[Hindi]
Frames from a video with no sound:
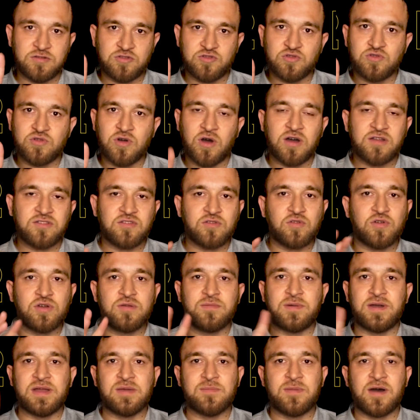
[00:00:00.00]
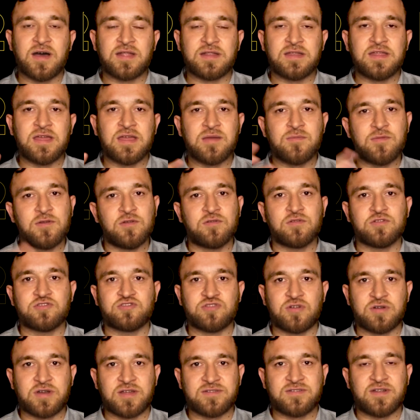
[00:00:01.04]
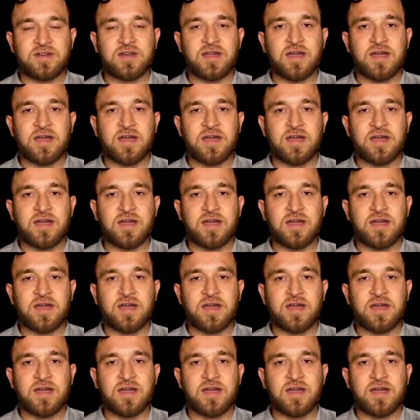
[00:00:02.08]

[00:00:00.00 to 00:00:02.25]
टू आवर्स कोई बड़ी बात नहीं है ये बिल्कुल छोटा सा